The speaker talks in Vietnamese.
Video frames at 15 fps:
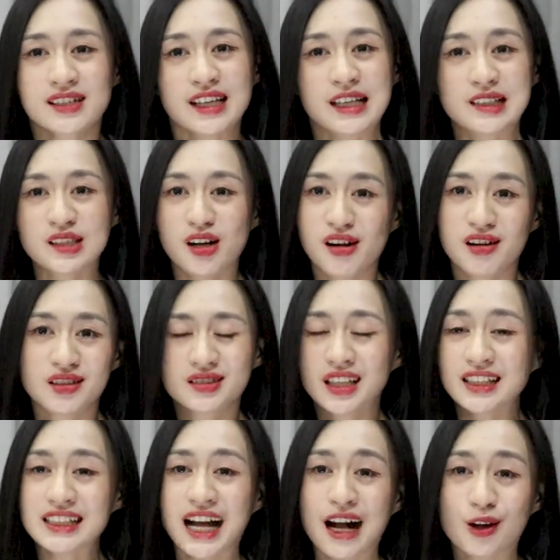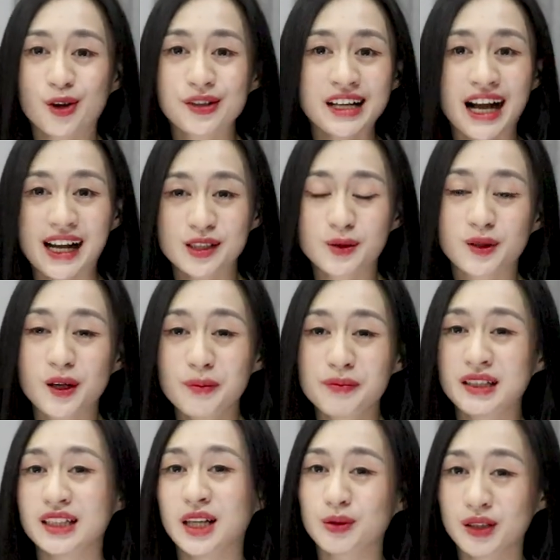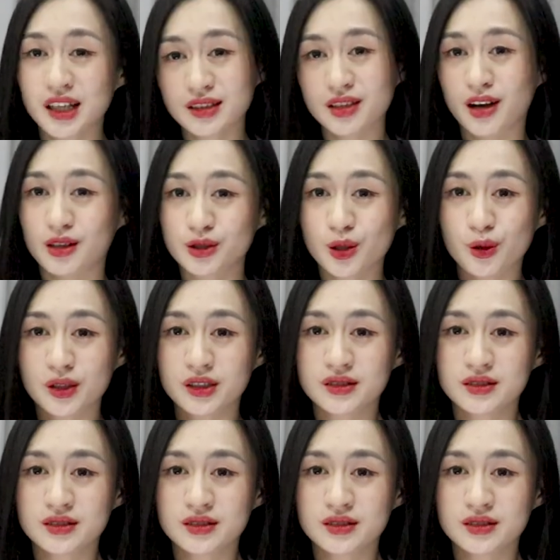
để cho tất cả con gái trong lớp mình đều thích nó rồi.